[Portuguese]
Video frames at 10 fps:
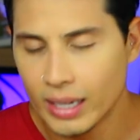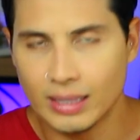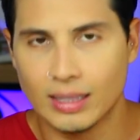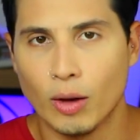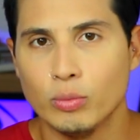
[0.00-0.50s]

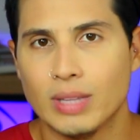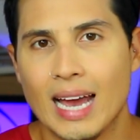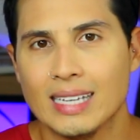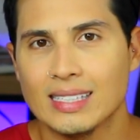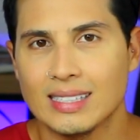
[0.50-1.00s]
Então
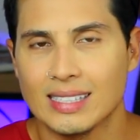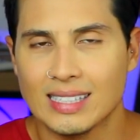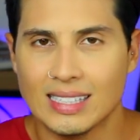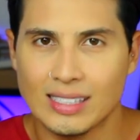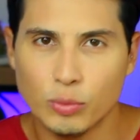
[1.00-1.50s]
dá essa
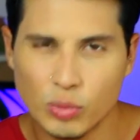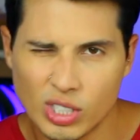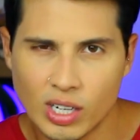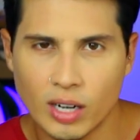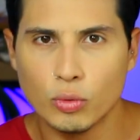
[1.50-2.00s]
sensação
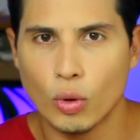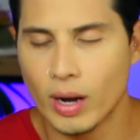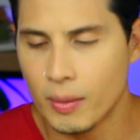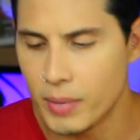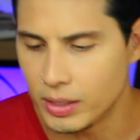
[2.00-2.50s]
de
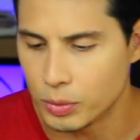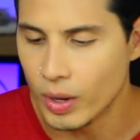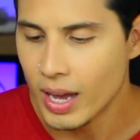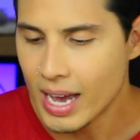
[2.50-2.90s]
grandona mesmo.